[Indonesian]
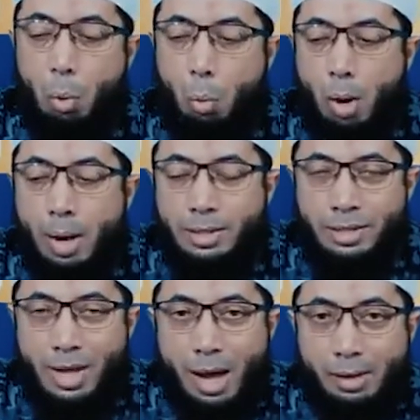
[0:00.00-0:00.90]
Wa
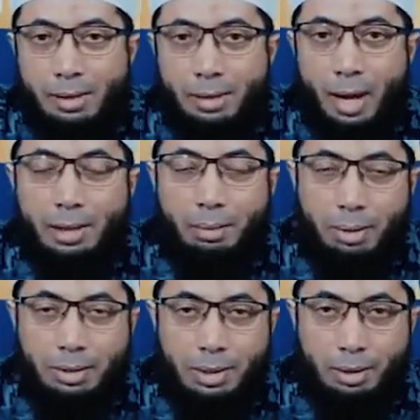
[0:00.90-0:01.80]
jaran khaira
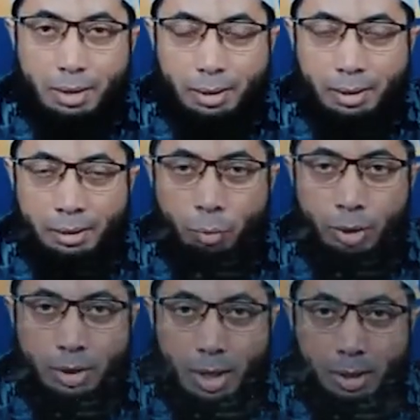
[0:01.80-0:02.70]
min jiranihi. Wa
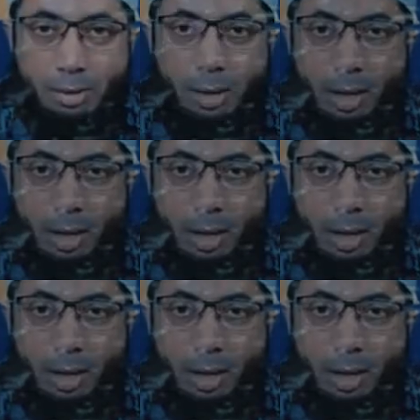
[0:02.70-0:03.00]
jaran